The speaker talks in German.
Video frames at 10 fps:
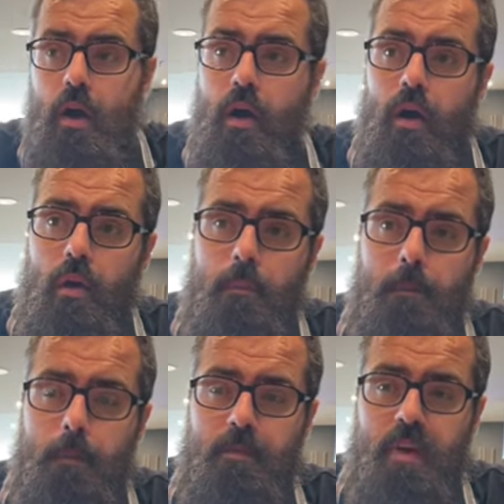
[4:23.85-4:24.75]

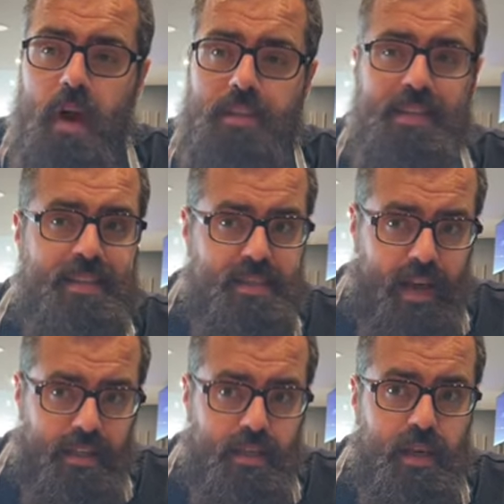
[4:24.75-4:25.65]
Ähm, wir hatten
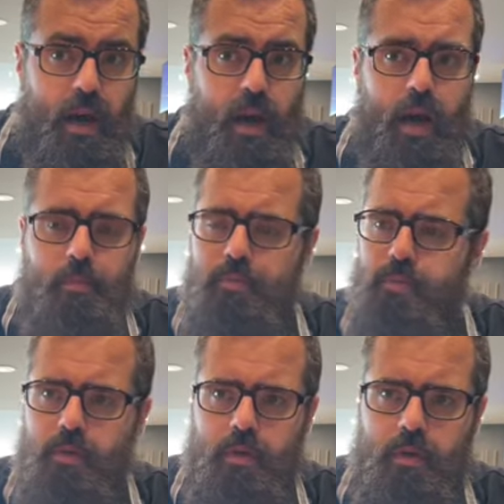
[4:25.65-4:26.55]
Xani gehabt,
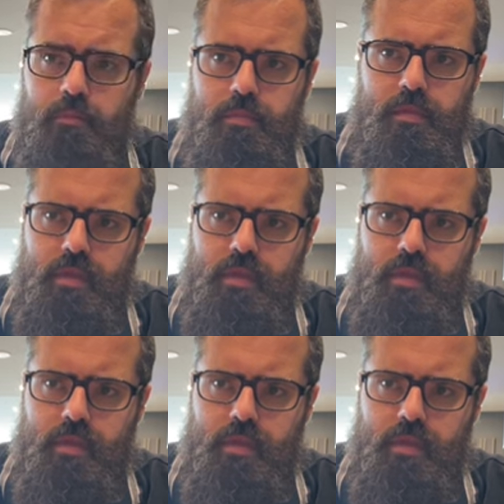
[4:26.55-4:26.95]
ähm,